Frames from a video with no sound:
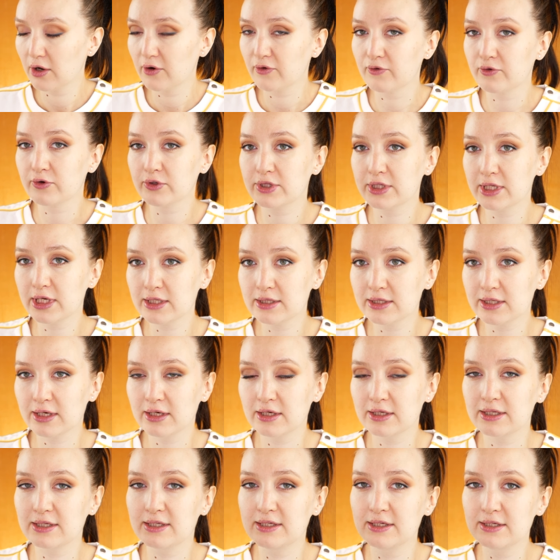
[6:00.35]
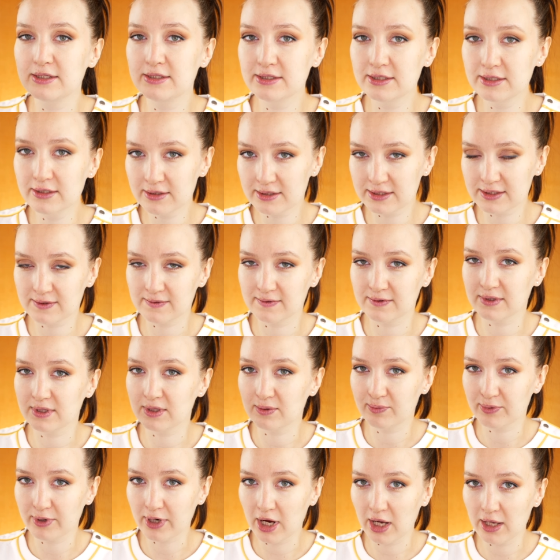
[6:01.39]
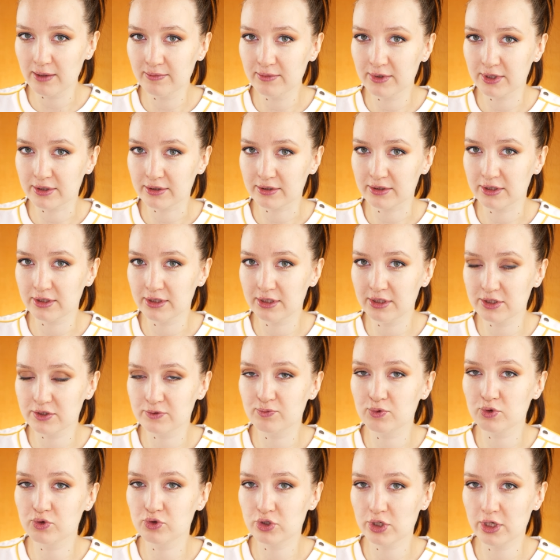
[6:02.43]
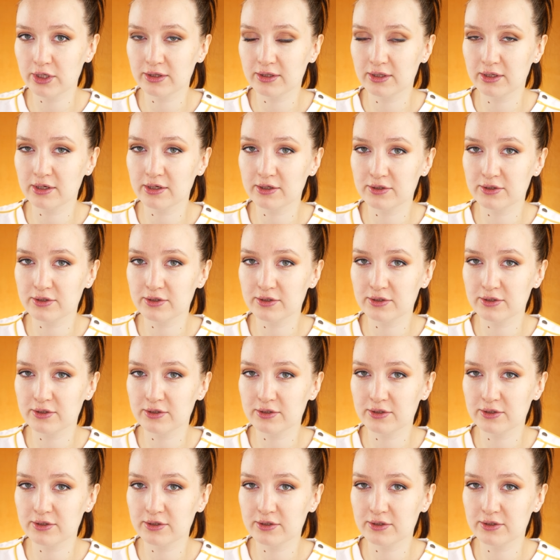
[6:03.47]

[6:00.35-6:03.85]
вот это единственный праймер из бюджетной